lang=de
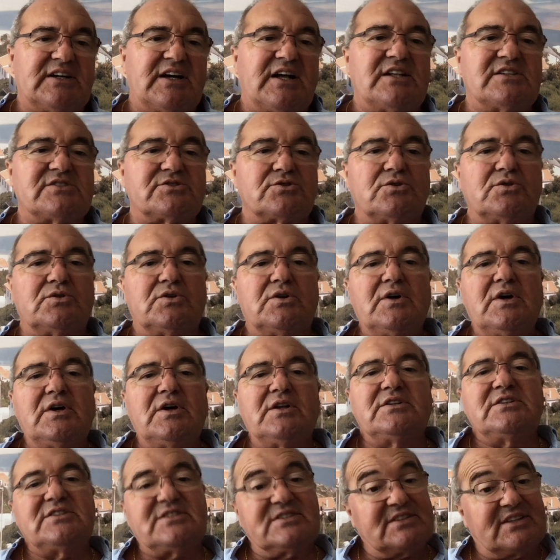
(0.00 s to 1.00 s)
also
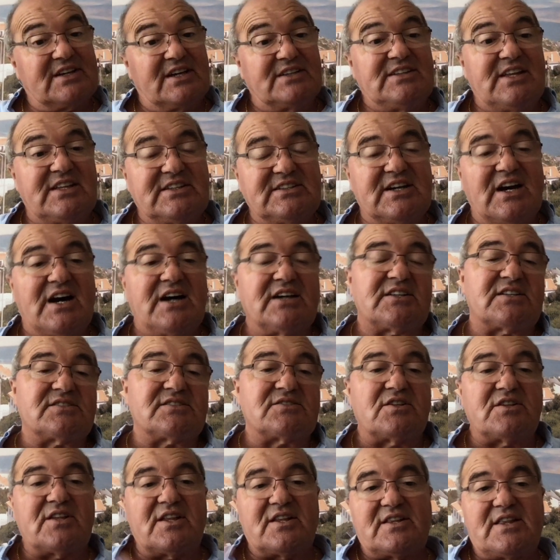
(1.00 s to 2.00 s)
nicht Kreditkarte,
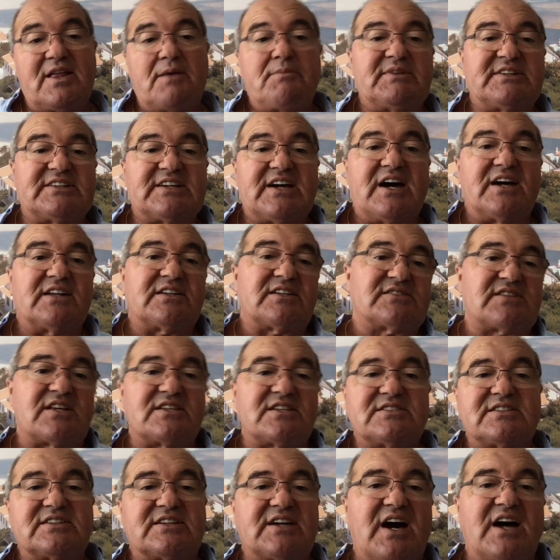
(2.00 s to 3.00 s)
sondern Debitkarte, das
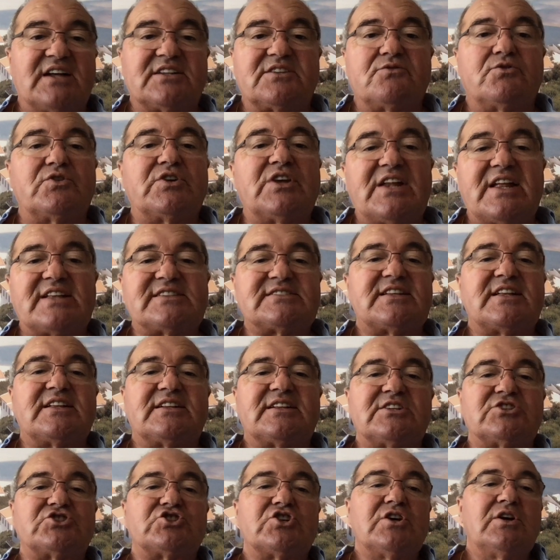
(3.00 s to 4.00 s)
heißt die Karte, wo ihr
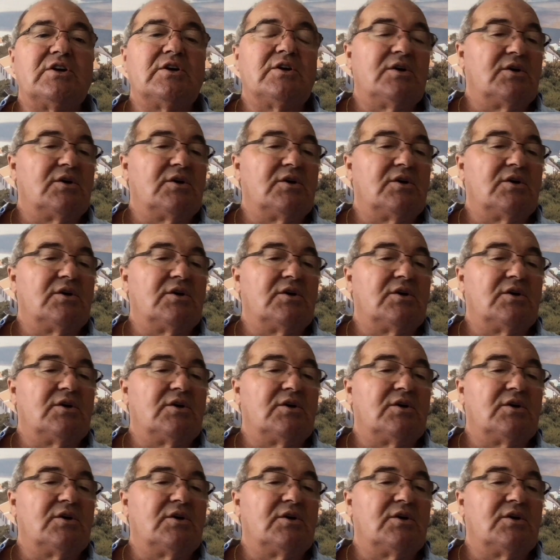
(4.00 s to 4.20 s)
letztendlich